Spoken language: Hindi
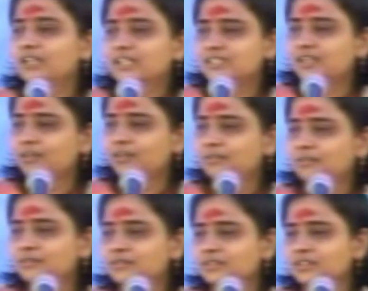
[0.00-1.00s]
लग
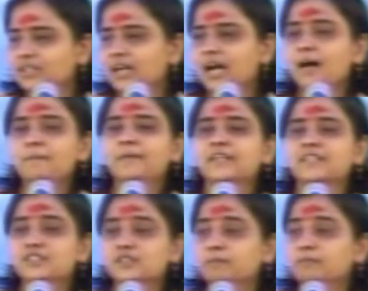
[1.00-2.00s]
जाओ आपके
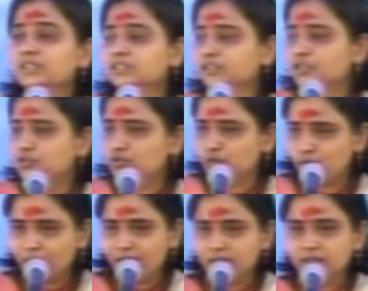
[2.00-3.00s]
संबंध की
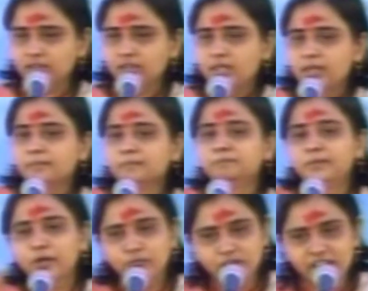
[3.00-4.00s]
शुरुआत
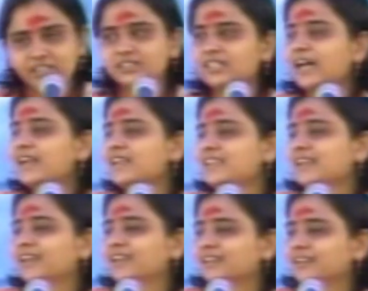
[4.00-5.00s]
भौतिकता नहीं
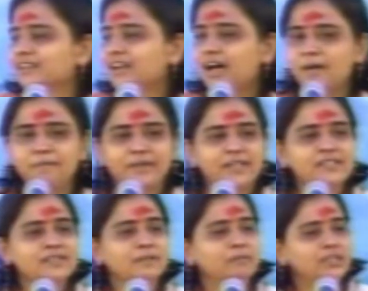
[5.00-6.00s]
है आपके
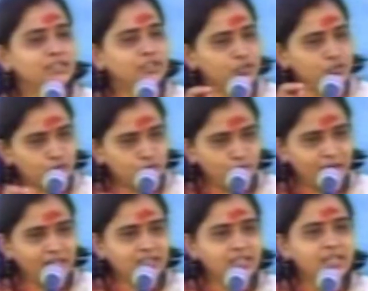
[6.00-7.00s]
संबंध की
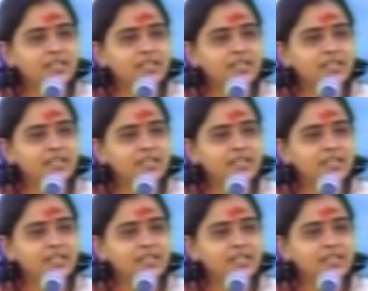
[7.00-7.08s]
शुरुआत